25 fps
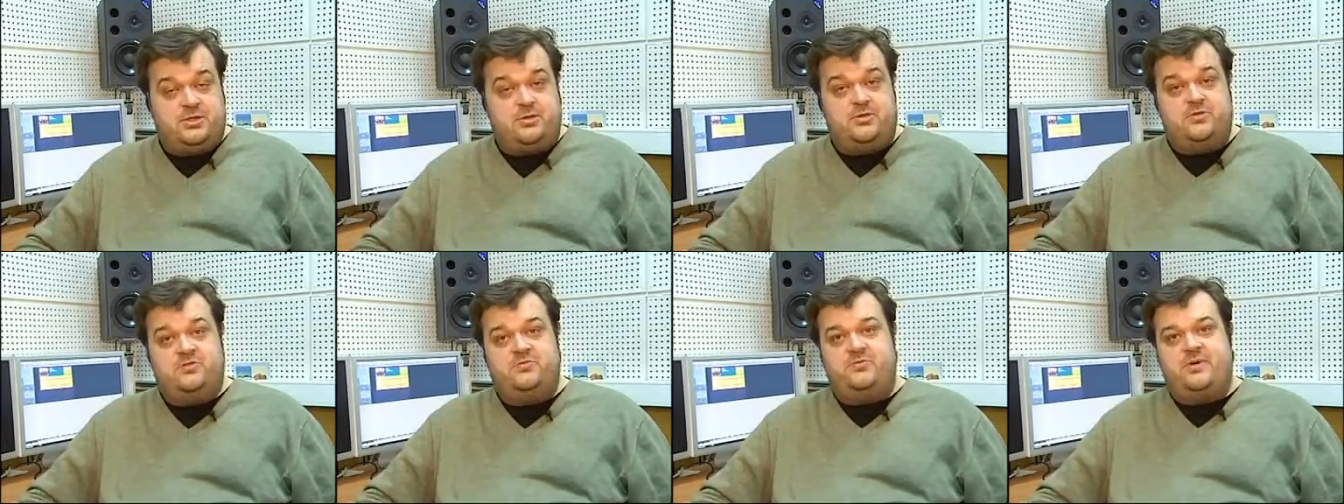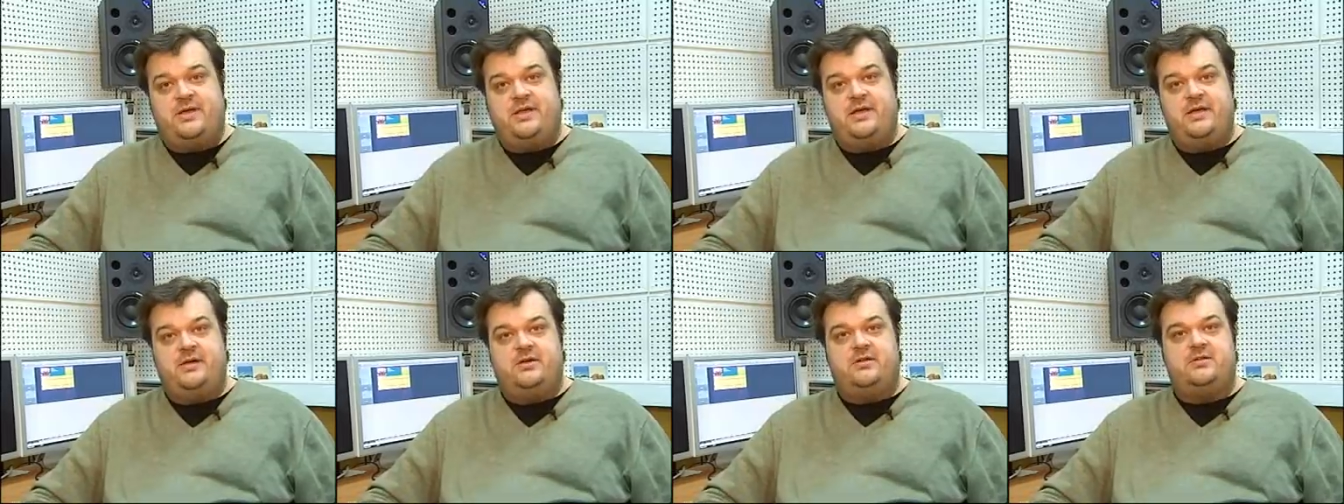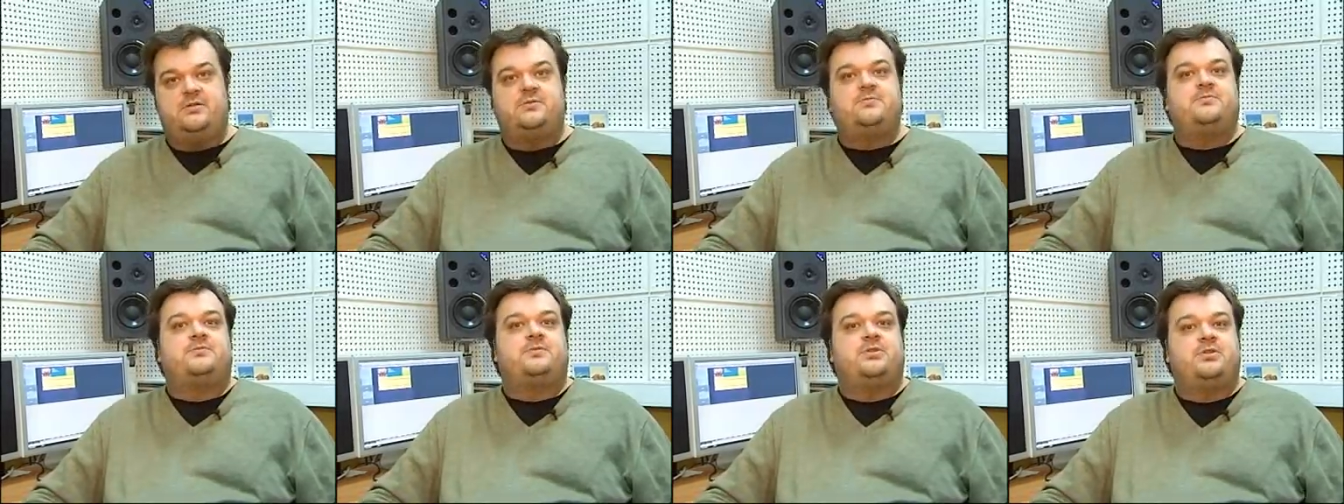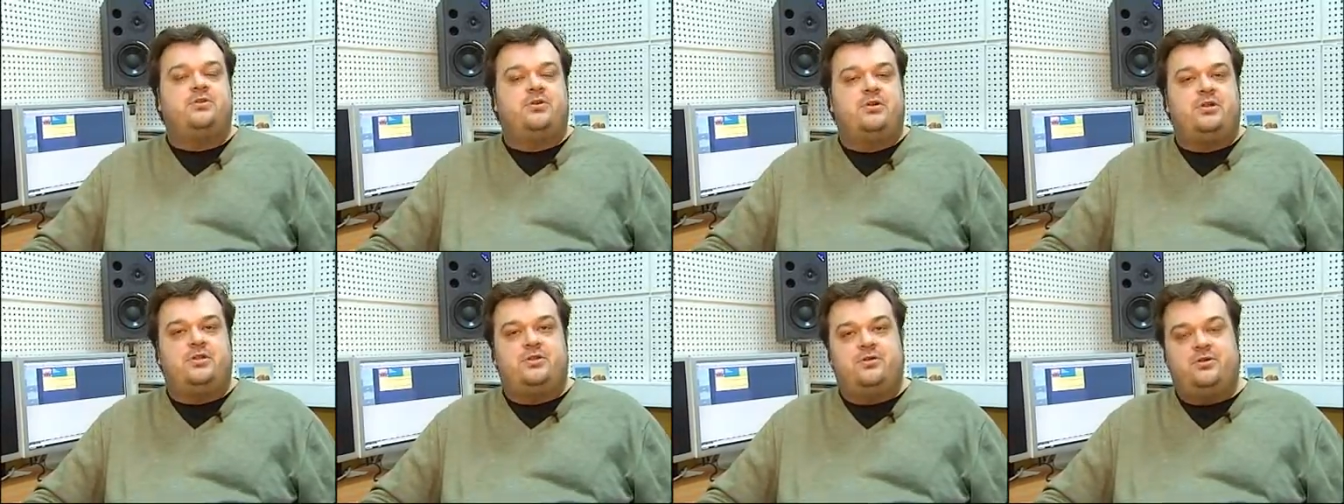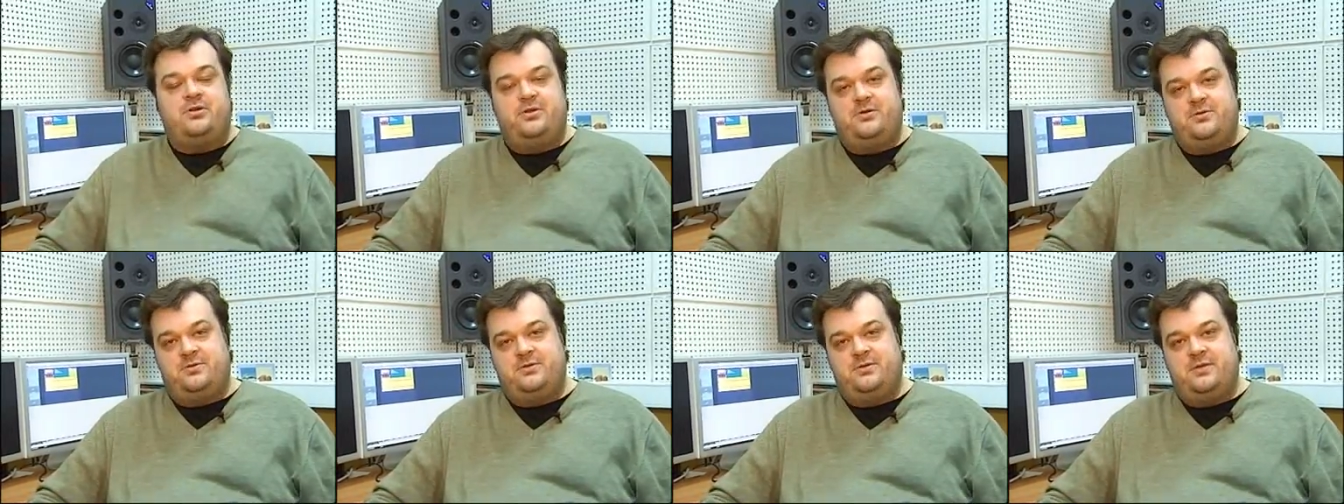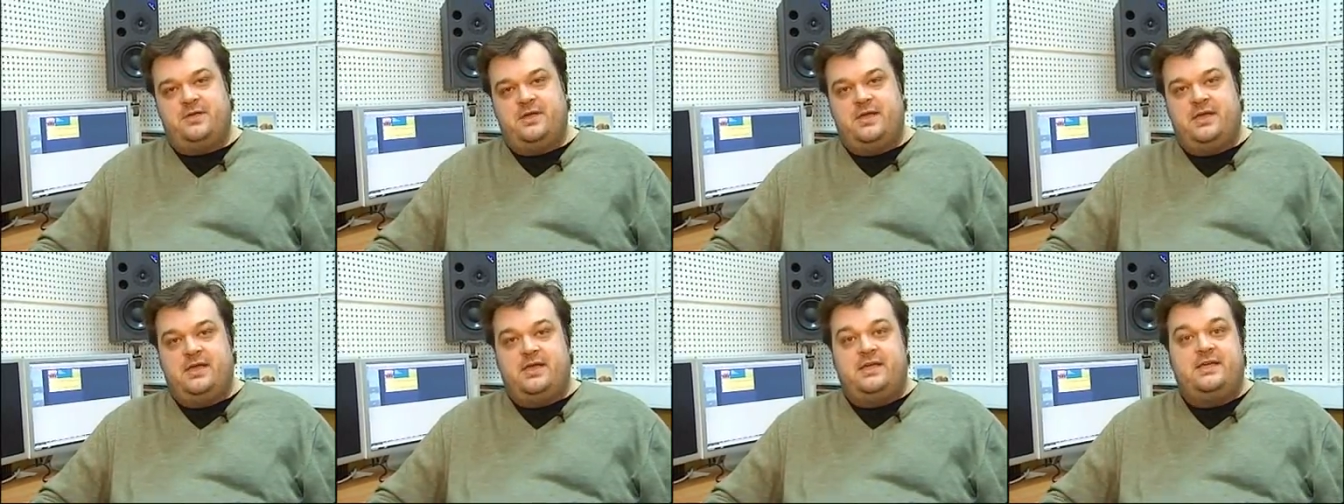Андронов поехал, 0-0.
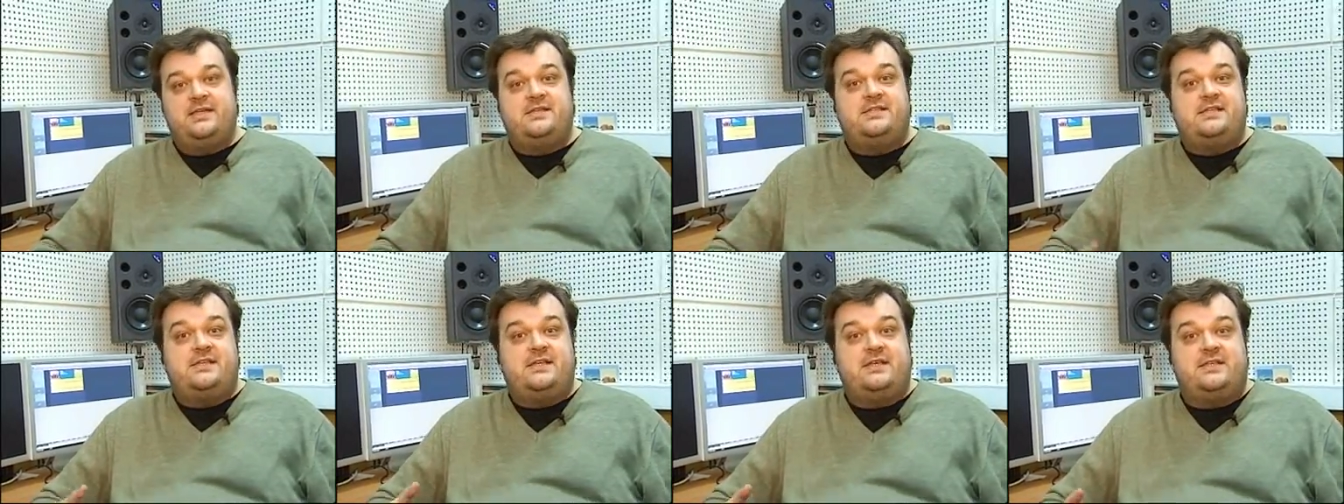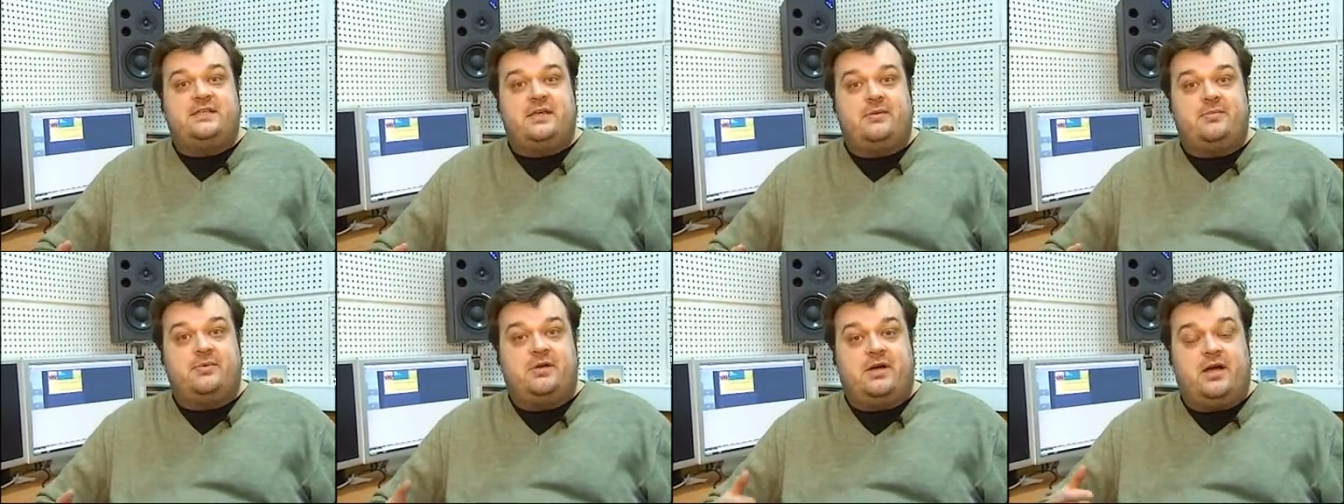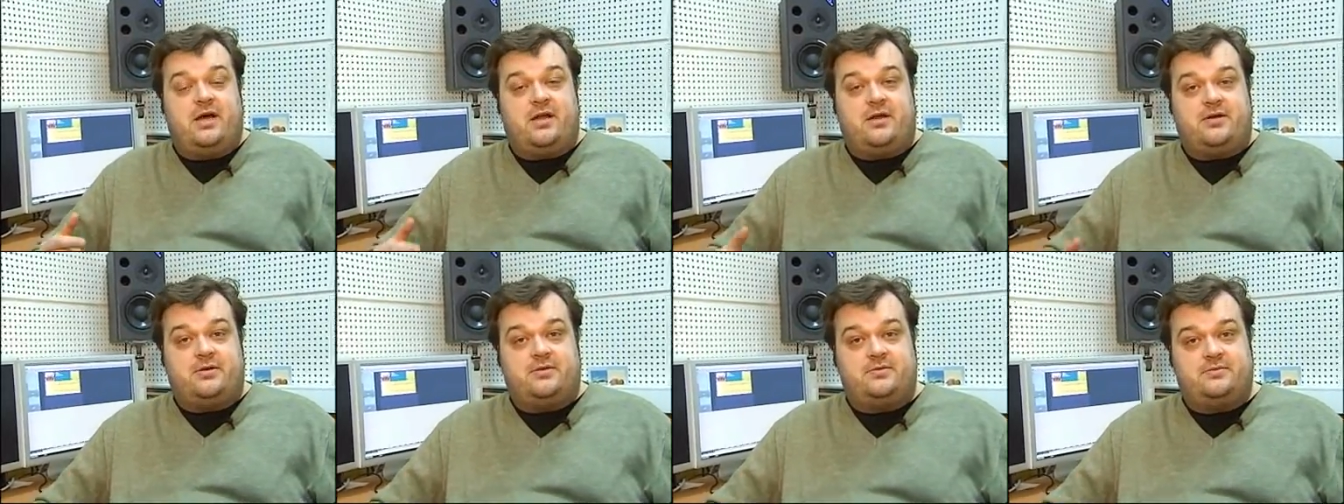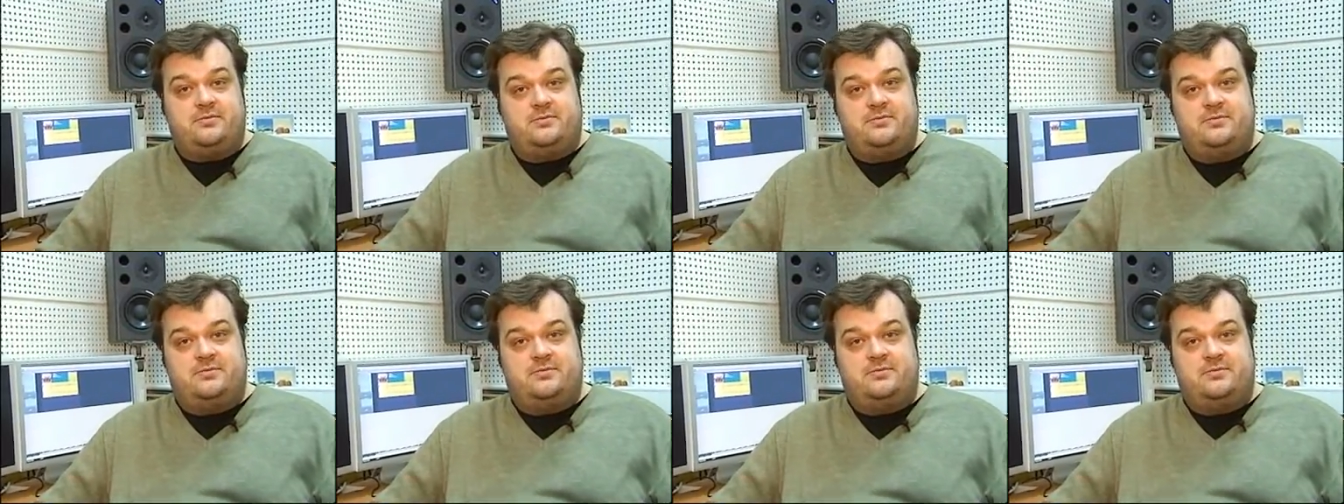Зенит Амкар,